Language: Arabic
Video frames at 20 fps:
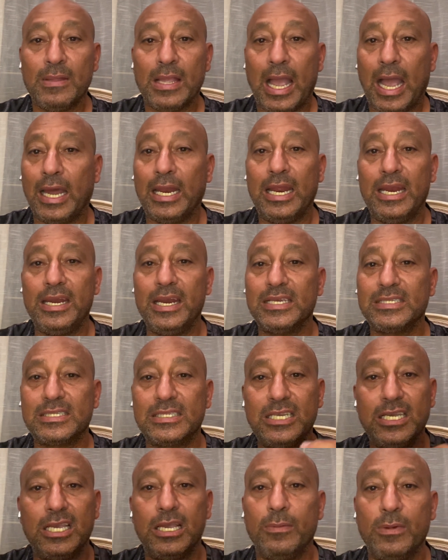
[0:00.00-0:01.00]
على الناس
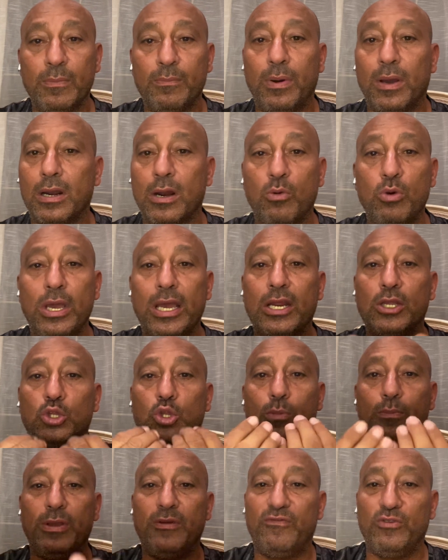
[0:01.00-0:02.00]
تيجي من بره ويا
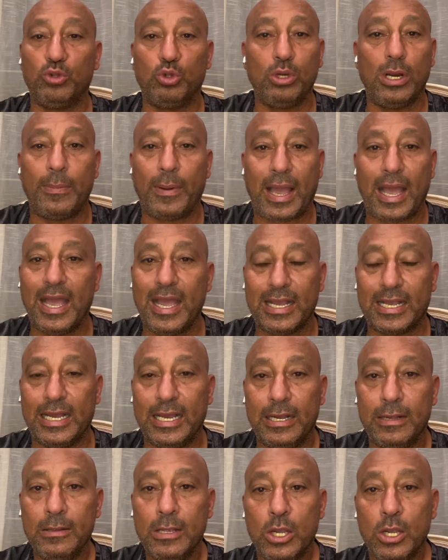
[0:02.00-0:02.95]
ريتهم بيفيدونا بحاجه